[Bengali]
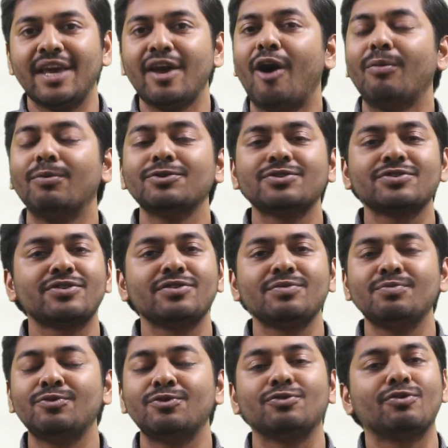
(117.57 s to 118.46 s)
এই
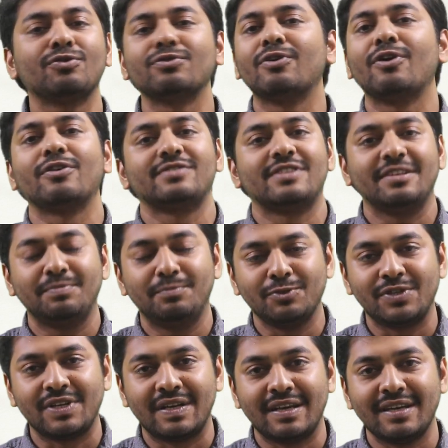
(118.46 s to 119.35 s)
অবচেতন মন কোনো লজিক
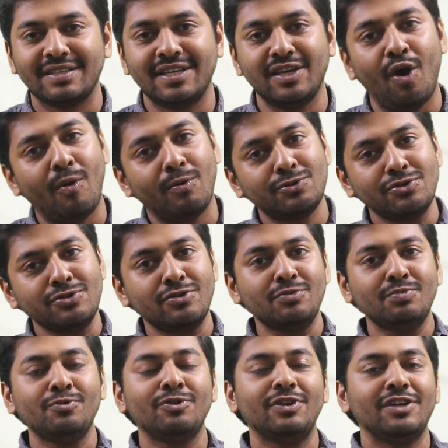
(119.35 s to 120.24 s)
বুঝে না সেই
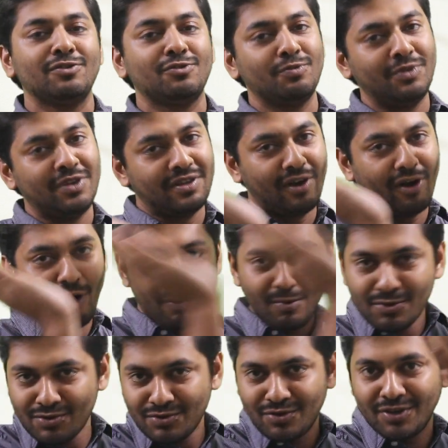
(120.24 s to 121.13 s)
অবচেতন মনে তুমি
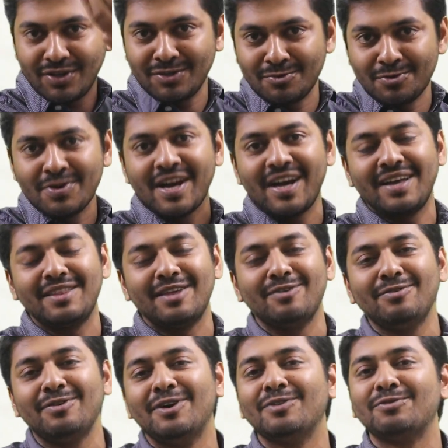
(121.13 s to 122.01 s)
অবশ্যই ঢুকায়
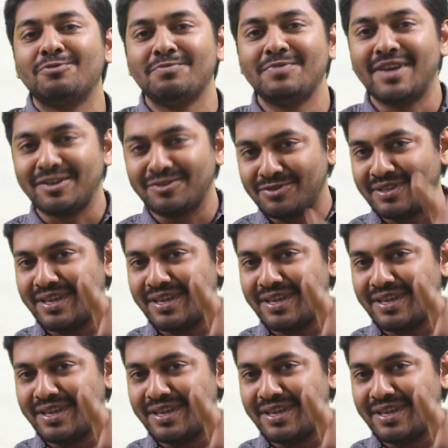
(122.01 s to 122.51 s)
দাও তুমি